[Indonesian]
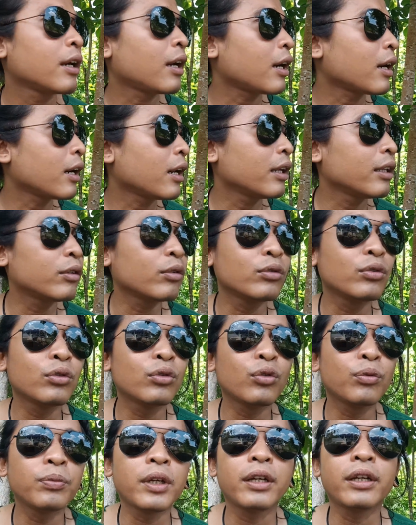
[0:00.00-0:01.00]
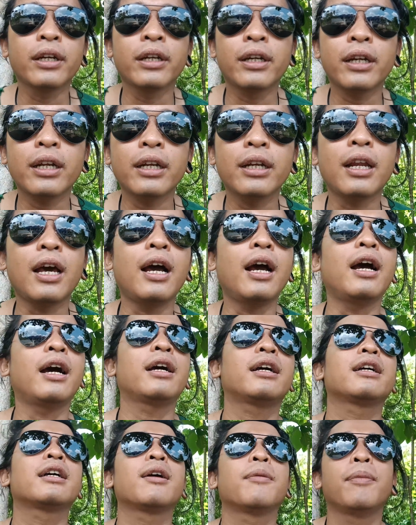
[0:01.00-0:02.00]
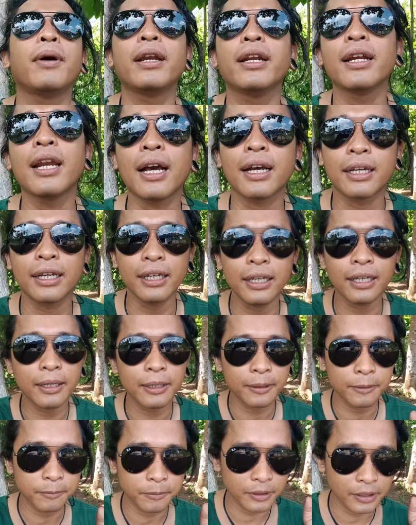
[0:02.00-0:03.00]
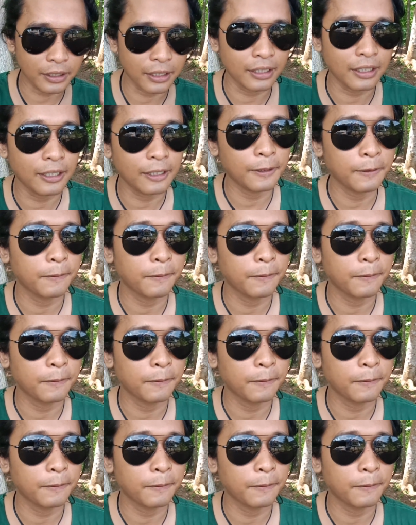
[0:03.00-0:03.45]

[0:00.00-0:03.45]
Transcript: karena itu YouTube-nya Dedek. Nah, kembali lagi ke